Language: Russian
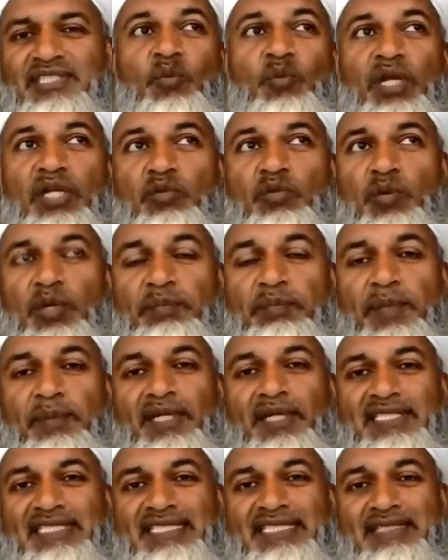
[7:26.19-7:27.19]
Когда
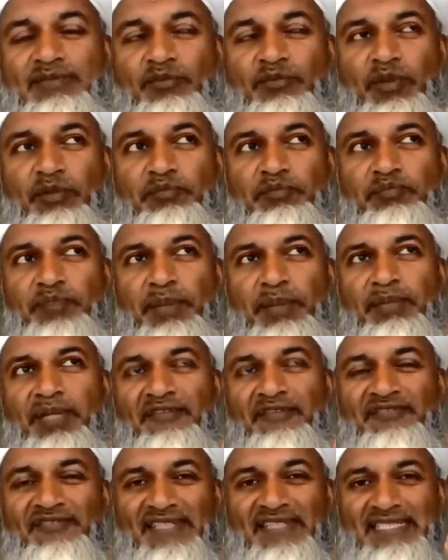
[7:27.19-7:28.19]
человек
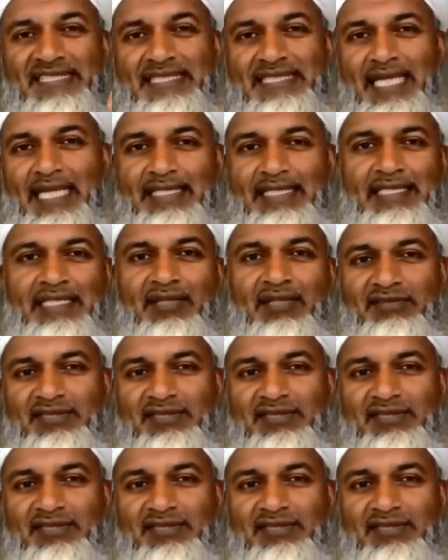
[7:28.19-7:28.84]
сосредотачивается на чем-то,